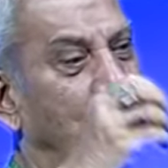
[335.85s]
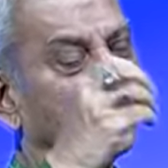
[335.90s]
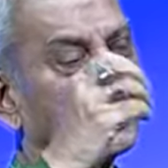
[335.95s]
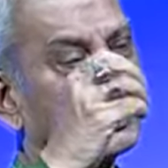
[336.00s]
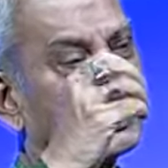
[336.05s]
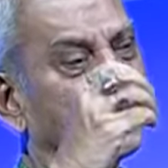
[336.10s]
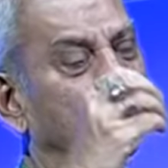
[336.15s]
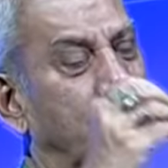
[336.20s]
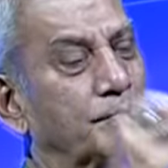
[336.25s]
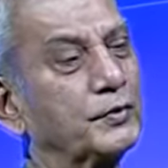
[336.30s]
ও
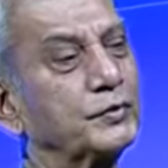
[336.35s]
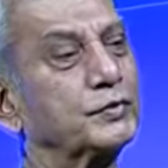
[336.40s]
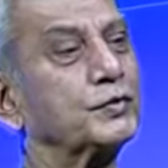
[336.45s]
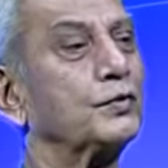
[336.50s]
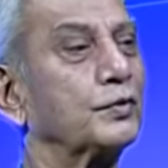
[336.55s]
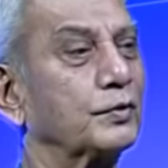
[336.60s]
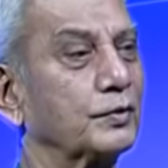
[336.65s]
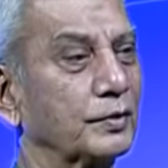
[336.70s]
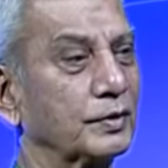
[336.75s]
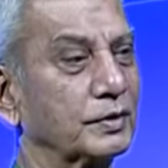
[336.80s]
সব
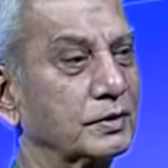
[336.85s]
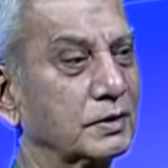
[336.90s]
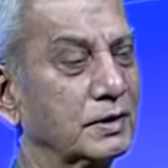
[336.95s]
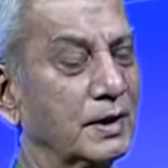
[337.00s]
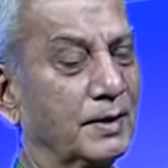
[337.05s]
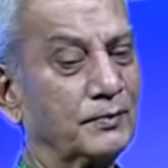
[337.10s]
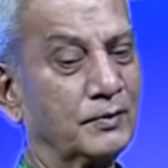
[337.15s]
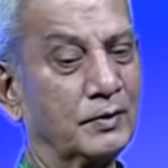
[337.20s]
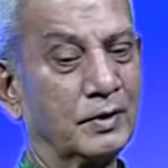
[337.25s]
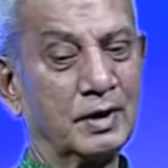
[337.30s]
কিছুও করেছে
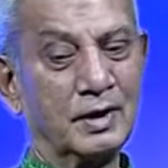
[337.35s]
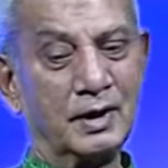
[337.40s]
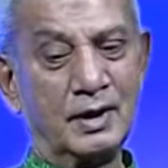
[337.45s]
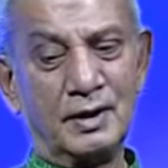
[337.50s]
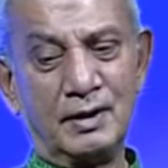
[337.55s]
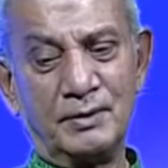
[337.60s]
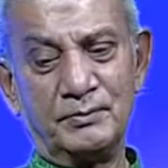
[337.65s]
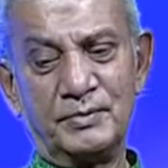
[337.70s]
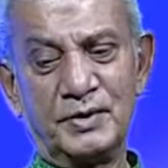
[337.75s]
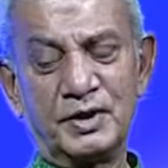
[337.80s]
এবং
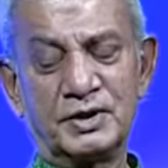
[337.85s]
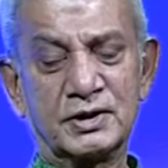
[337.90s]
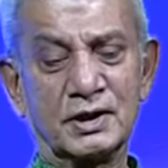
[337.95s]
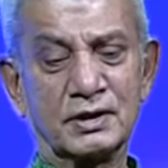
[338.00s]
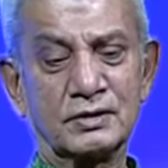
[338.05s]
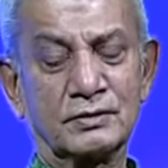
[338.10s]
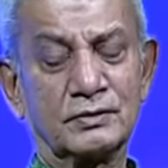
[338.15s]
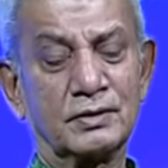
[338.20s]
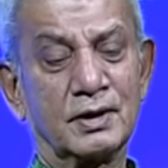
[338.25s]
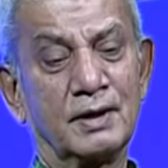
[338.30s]

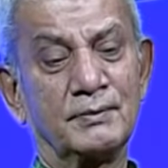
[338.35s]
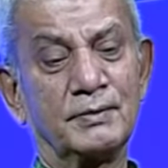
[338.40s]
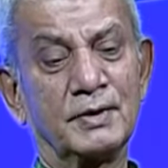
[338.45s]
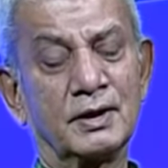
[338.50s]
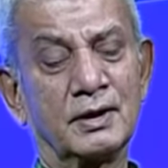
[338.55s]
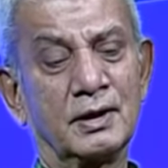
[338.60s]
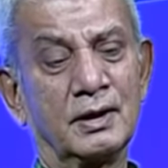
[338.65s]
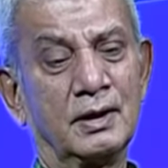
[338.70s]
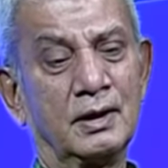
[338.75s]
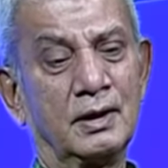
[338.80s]
বিশ্বাস করেন আমার